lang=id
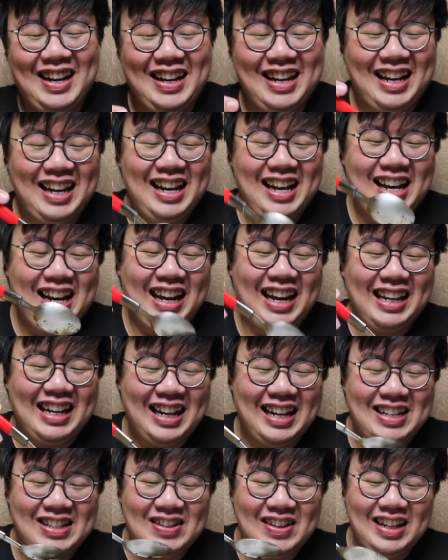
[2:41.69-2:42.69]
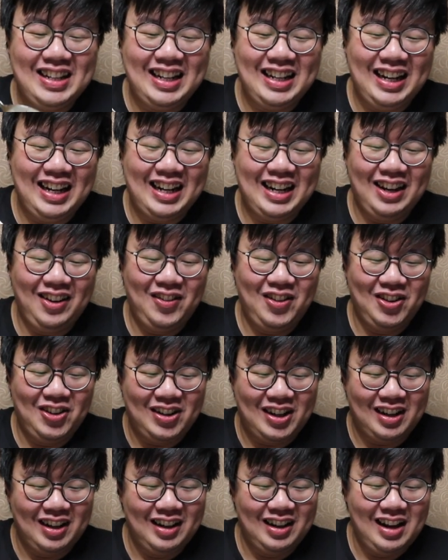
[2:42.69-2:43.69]
ya udah, kita langsung aja nih review
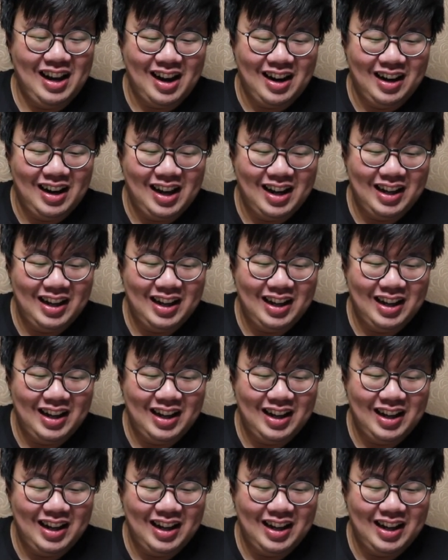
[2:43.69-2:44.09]
rendang